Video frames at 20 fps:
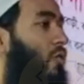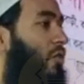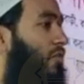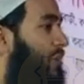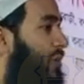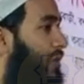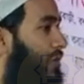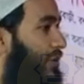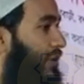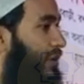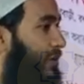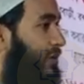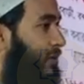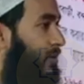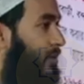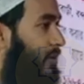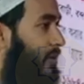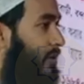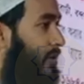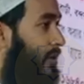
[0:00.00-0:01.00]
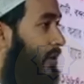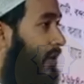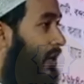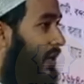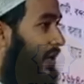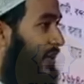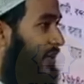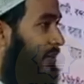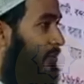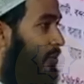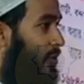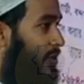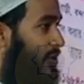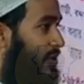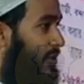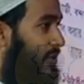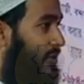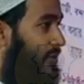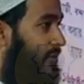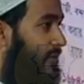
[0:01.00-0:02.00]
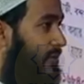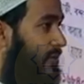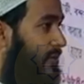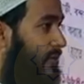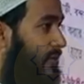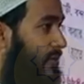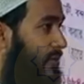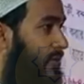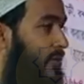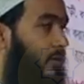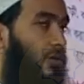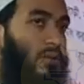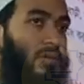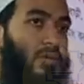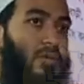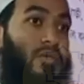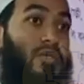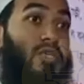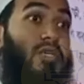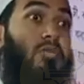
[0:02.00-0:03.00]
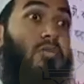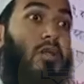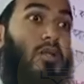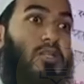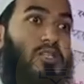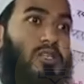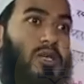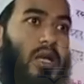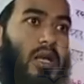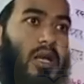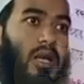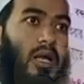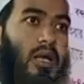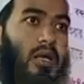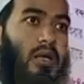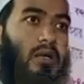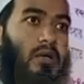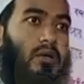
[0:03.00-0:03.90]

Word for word: ধরে ফেলবে আল্লাহ কি বলেছে কি বলেছে আল্লাহ